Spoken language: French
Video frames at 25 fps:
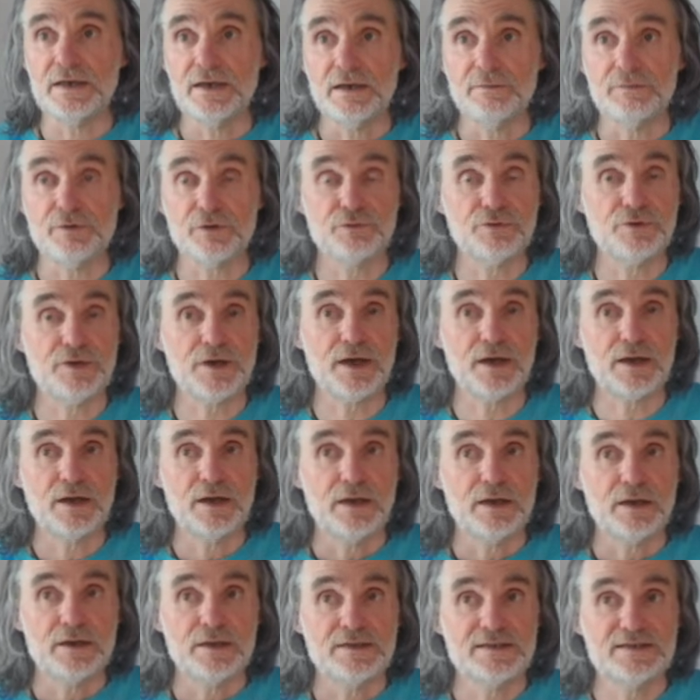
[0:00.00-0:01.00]
mais en tout cas,
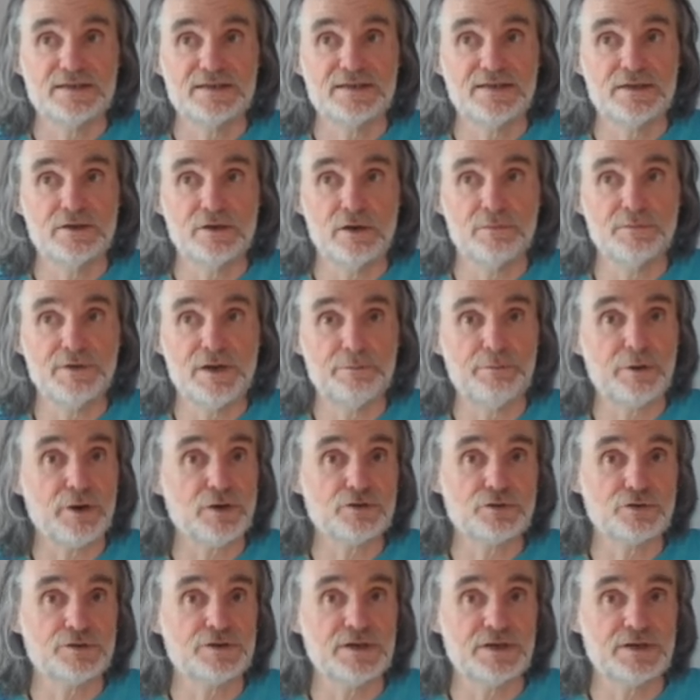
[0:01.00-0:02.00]
si l'homme n'est pas en
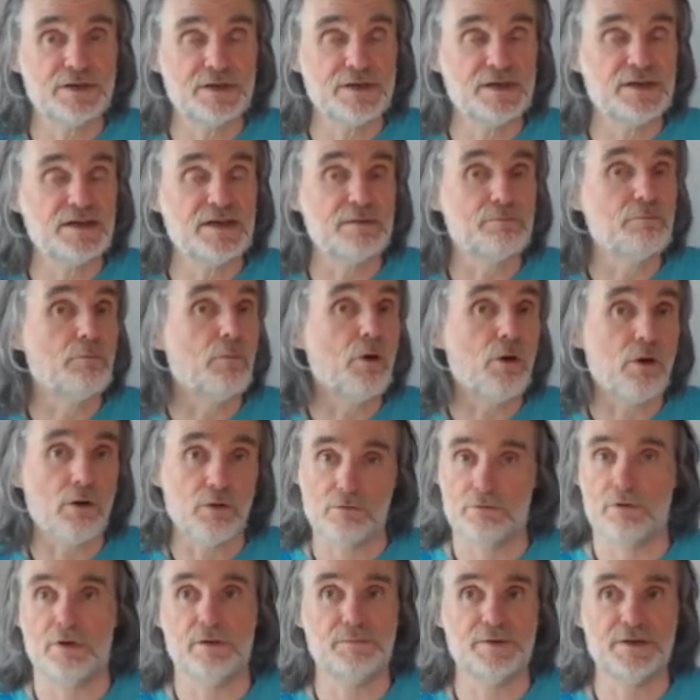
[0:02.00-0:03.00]
société, il est mort.
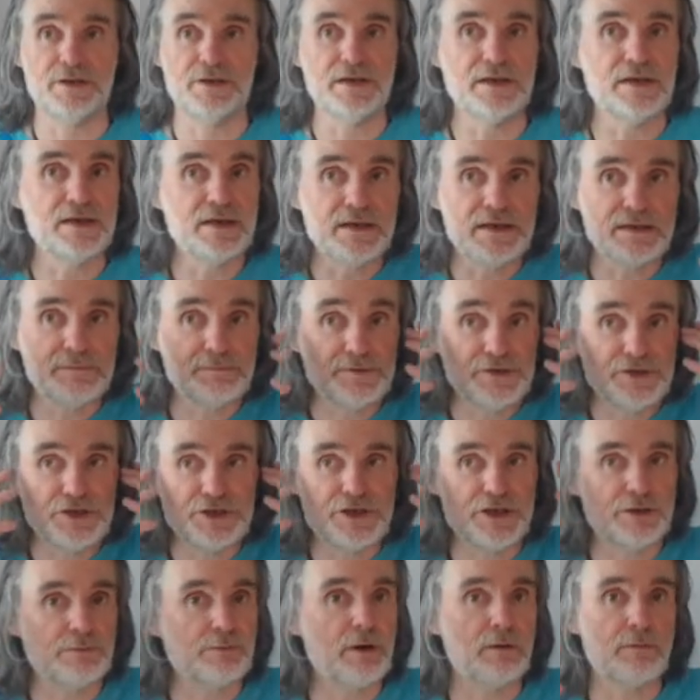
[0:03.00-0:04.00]
Quoi. Il, est,
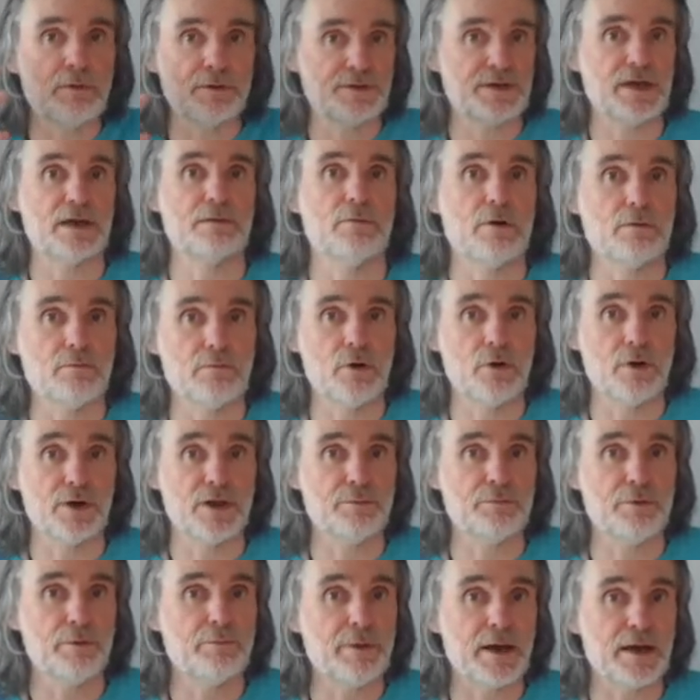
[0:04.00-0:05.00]
psychiquement, mentalement mort. Il ne
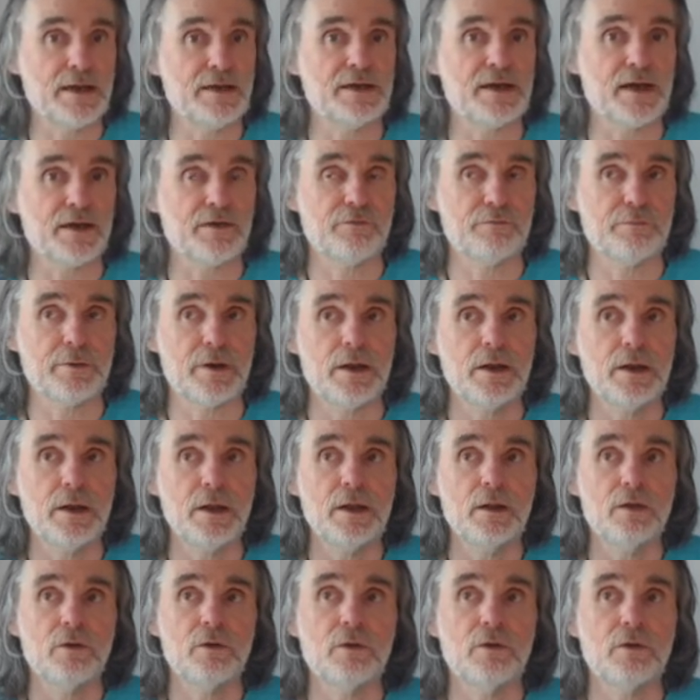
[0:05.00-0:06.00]
peut pas, il n'y arrive pas.
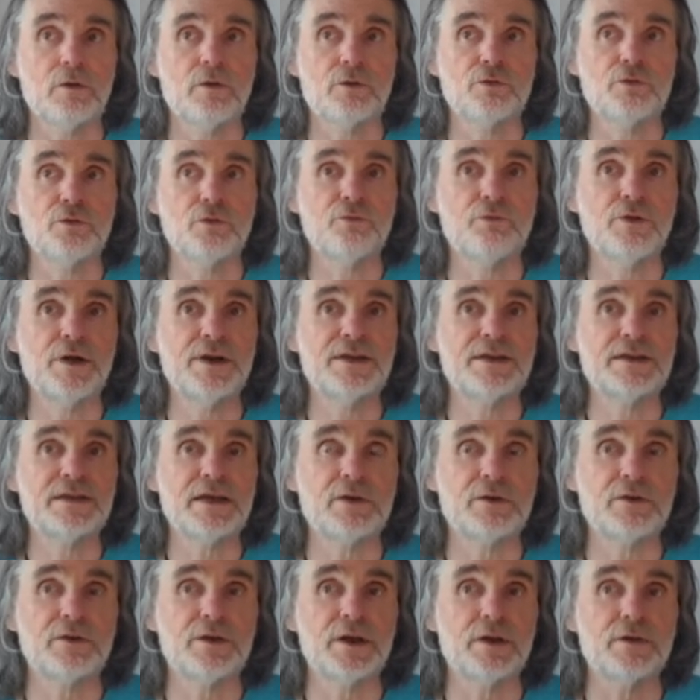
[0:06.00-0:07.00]
quand on voit l'état
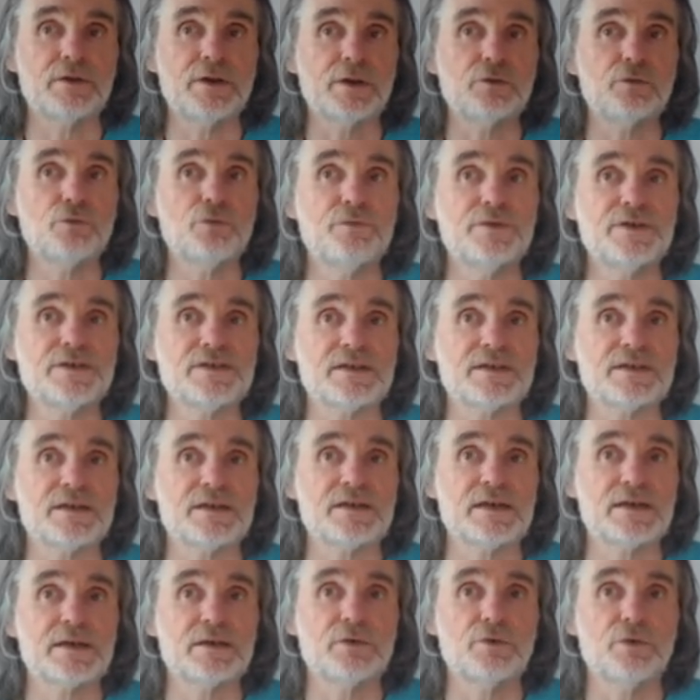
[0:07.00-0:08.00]
dans lequel on a retrouvé
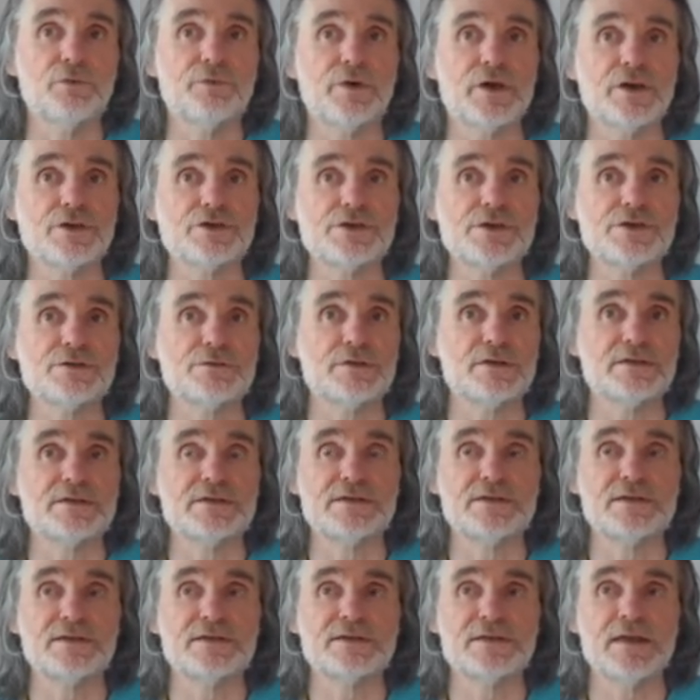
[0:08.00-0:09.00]
certains naufragés sur les îles
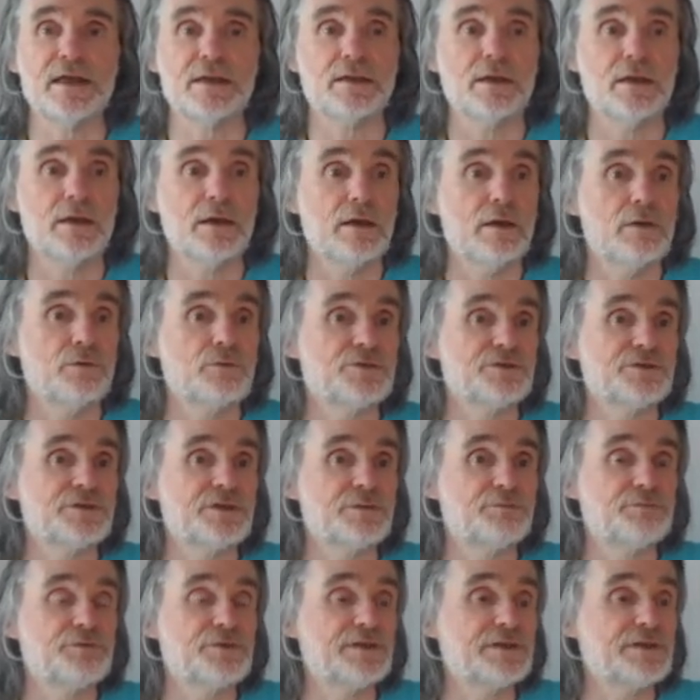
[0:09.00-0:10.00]
désertes, où étaient
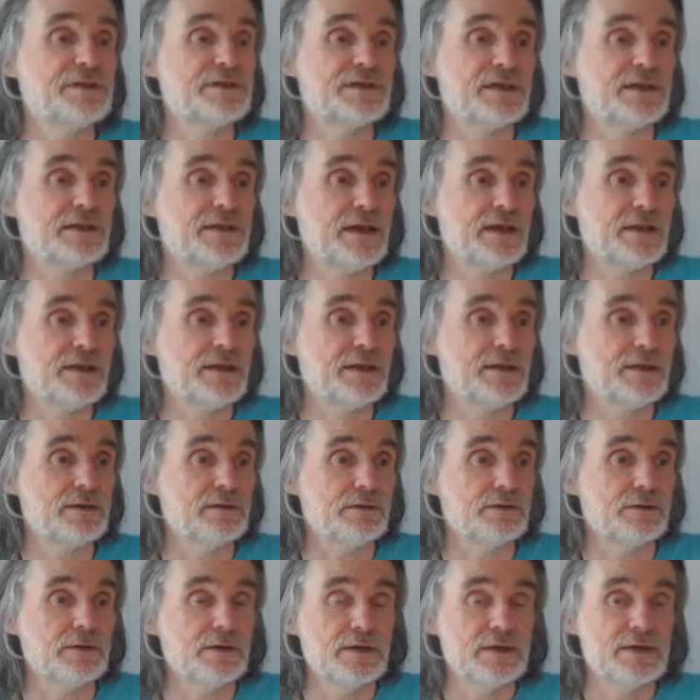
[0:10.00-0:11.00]
depuis une dizaine d'années,
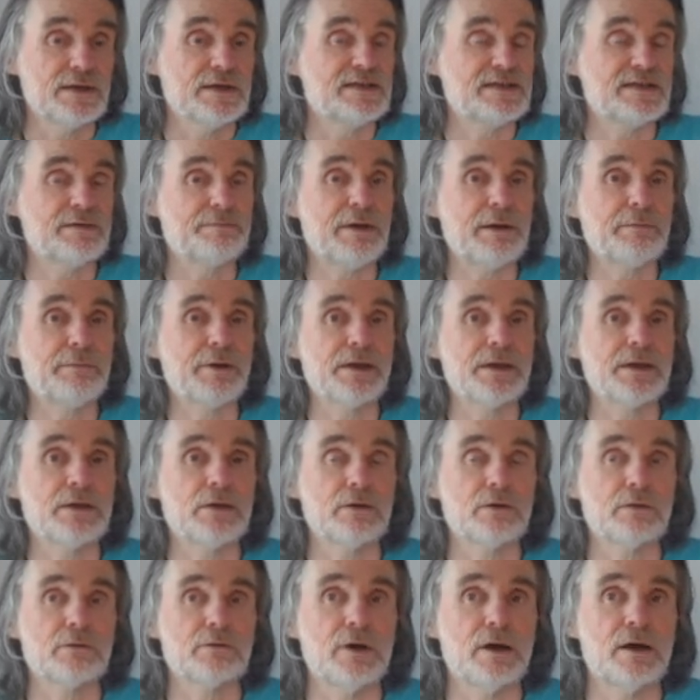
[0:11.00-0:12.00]
euh, c'est pas
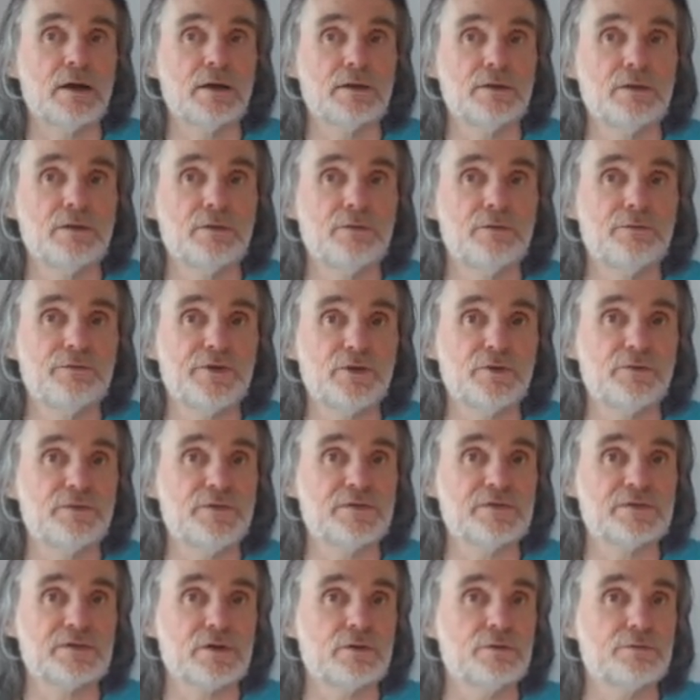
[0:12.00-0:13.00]
brillant. Quoi. Le, fait de
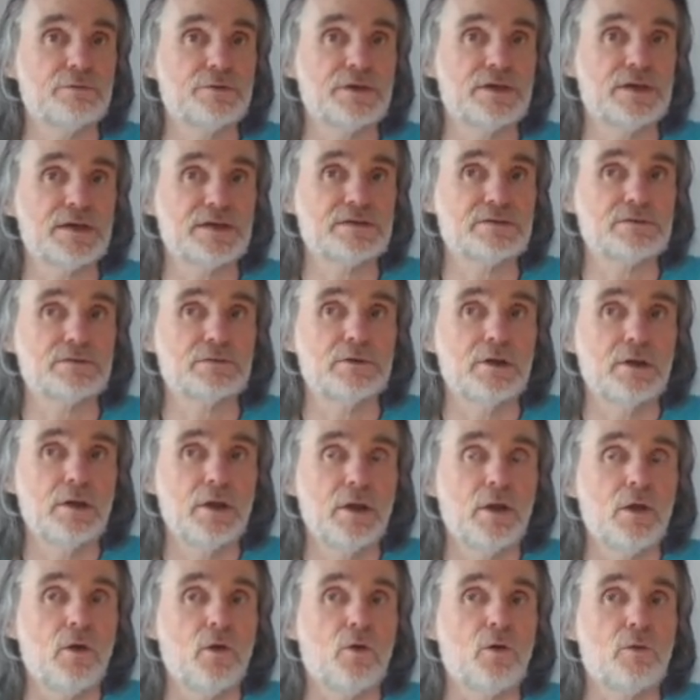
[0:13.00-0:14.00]
vivre sans communication,
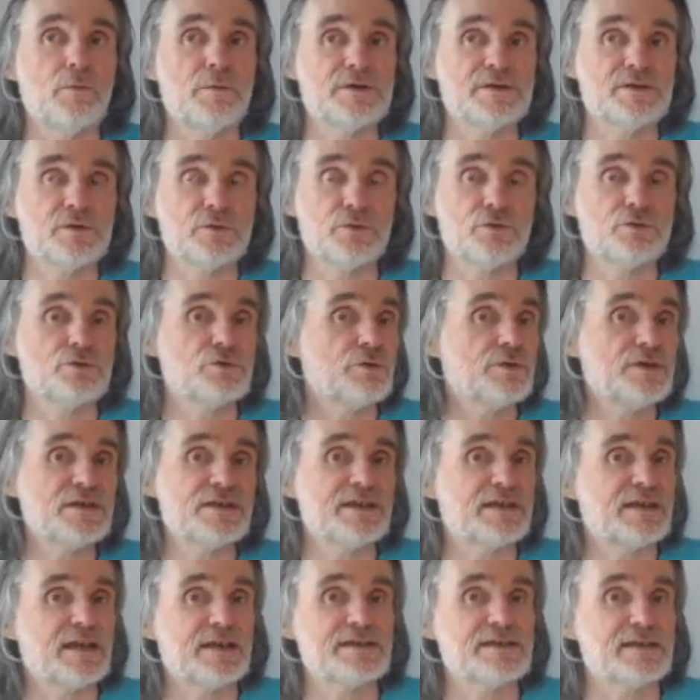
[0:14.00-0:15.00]
Robinson Crusoe,
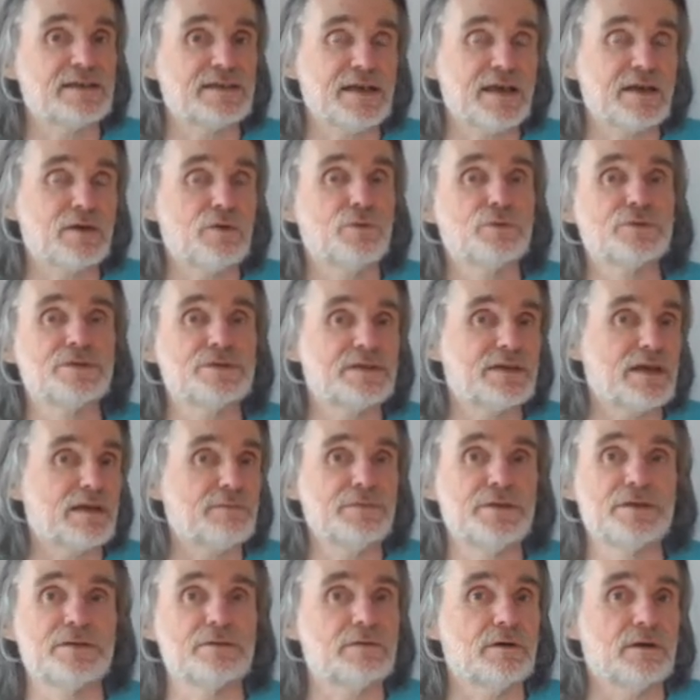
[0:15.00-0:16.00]
c'est un, conte, c'est un
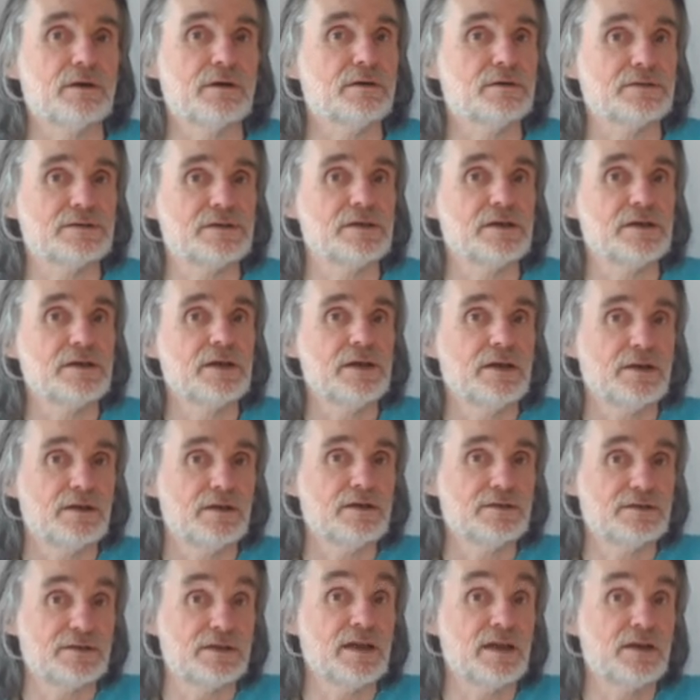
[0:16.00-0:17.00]
mythe. Quoi.
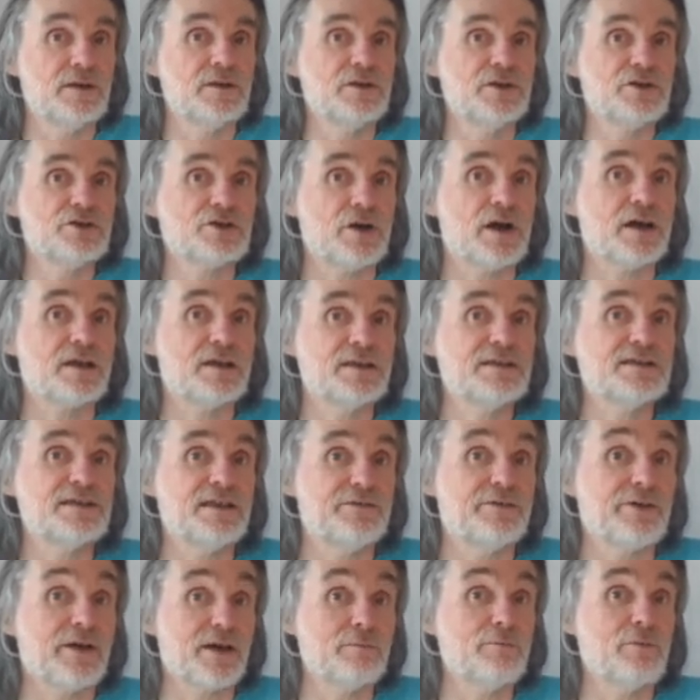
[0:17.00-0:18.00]
Les, les gens à qui c'est
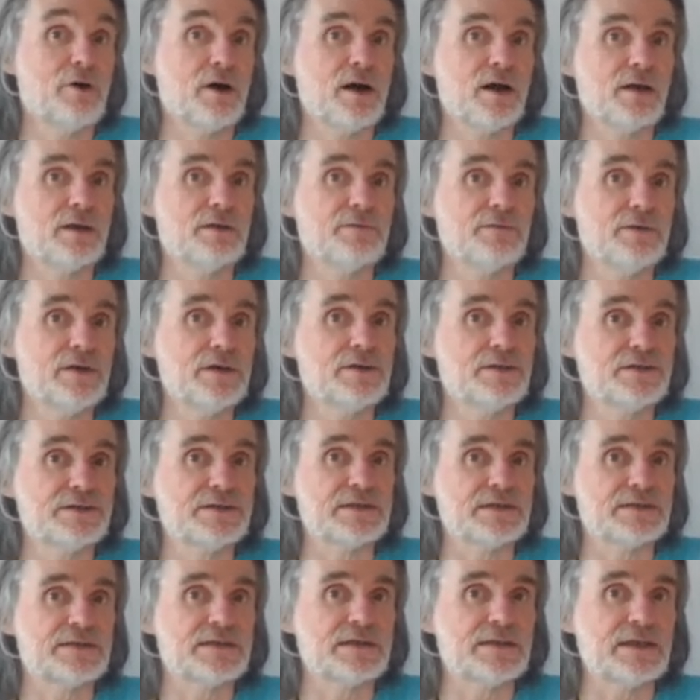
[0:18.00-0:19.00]
vraiment arrivé,
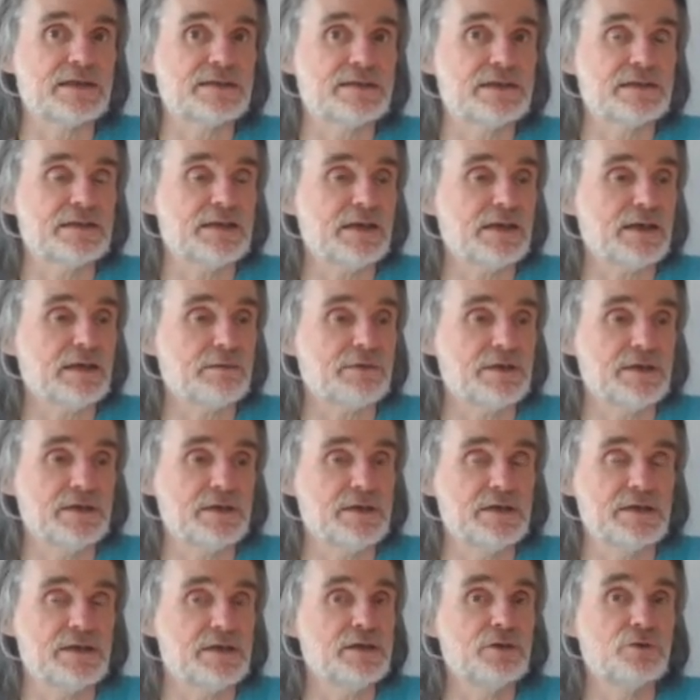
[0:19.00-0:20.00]
c'est assez terrible.
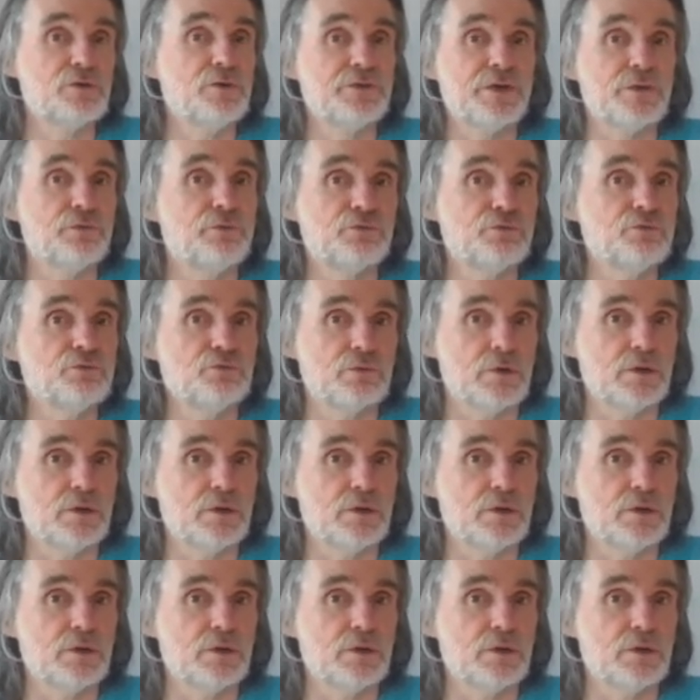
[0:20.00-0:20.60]
Ils, deviennent fous.